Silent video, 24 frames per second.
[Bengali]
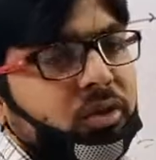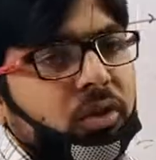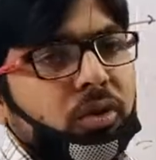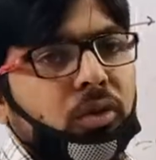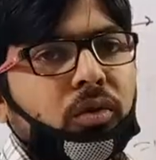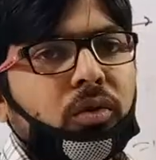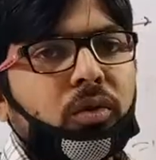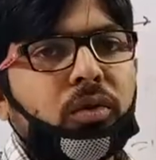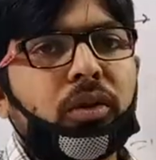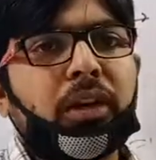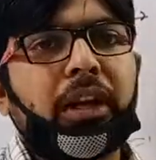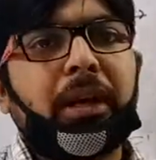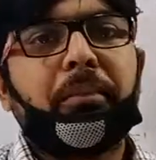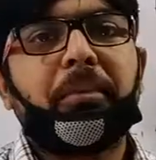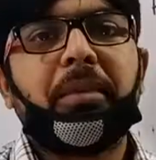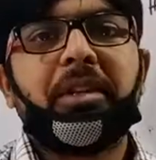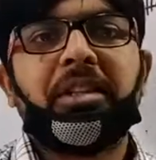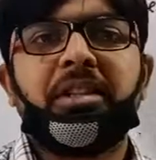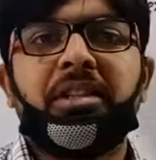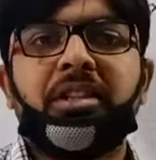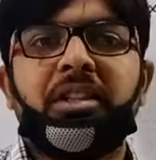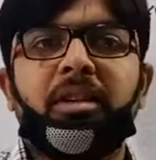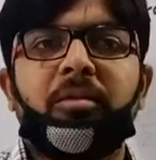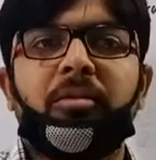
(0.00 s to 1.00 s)
যতগুলো নাম্বার
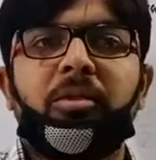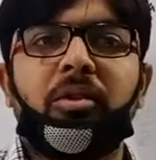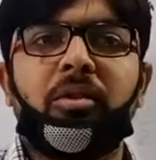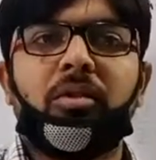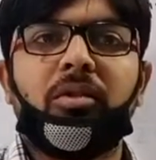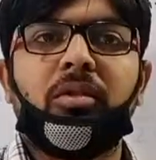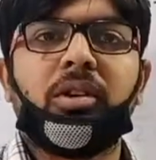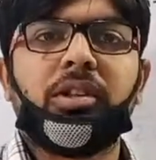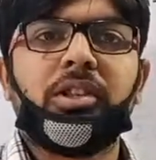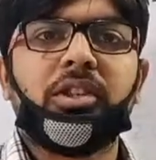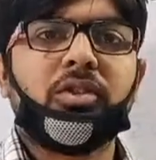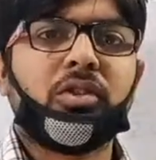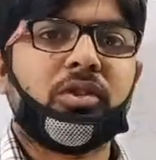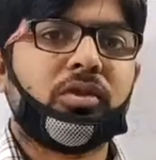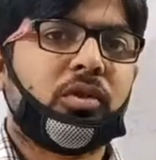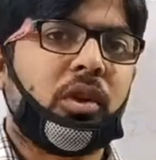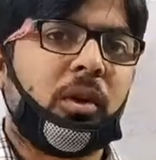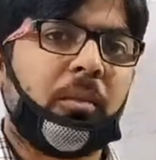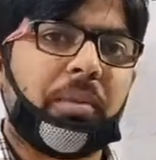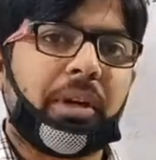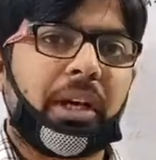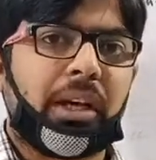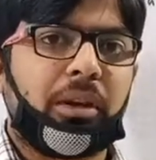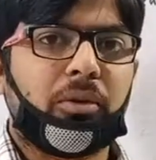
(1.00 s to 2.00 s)
সিস্টেমের অঙ্ক আছে সব
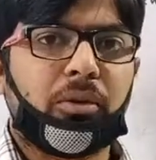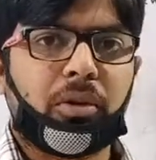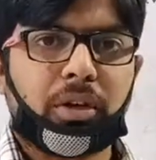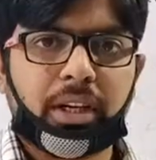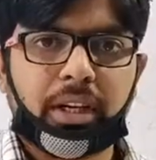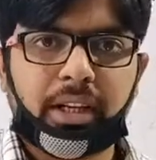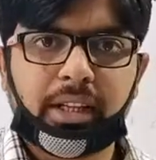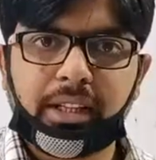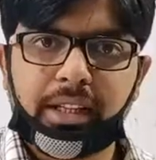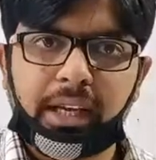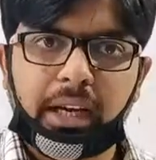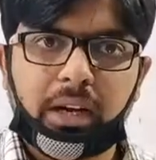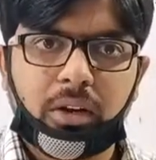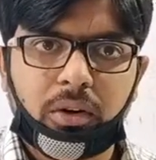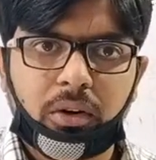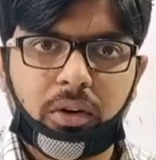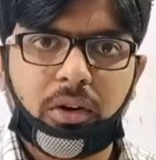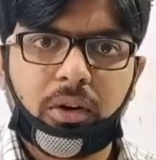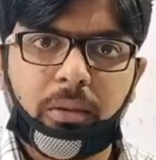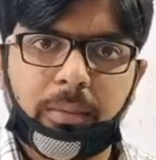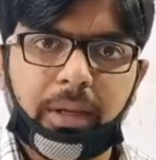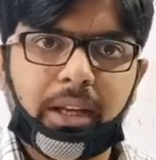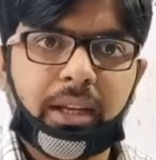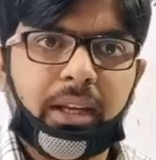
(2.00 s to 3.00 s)
ক্যালকুলেটারে দেখানো
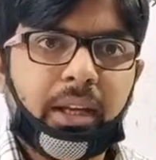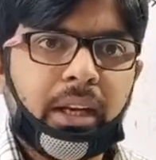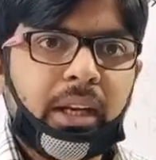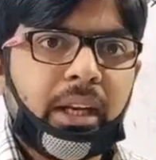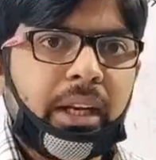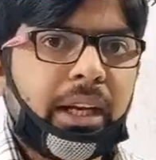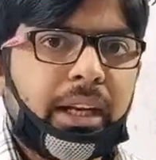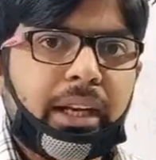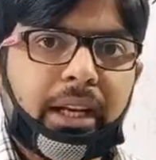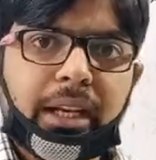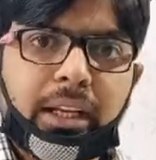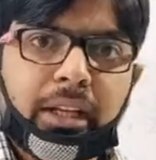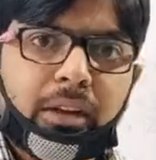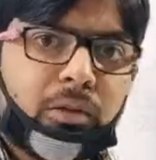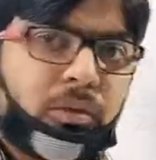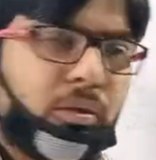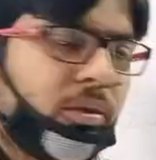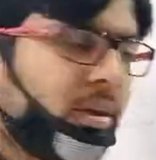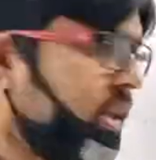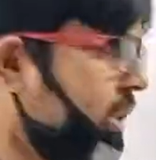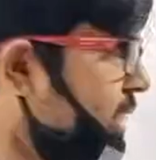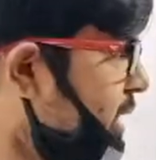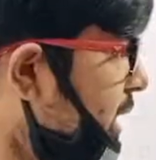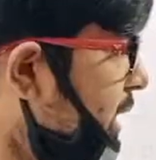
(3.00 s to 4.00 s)
হবে এটা নিয়ে কোনো
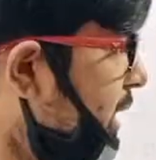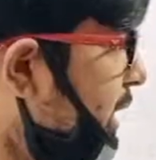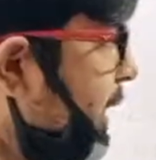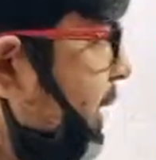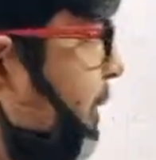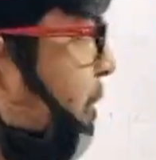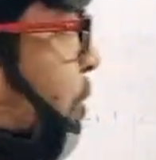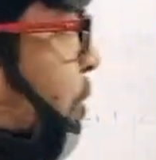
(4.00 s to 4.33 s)
টেনশন নাই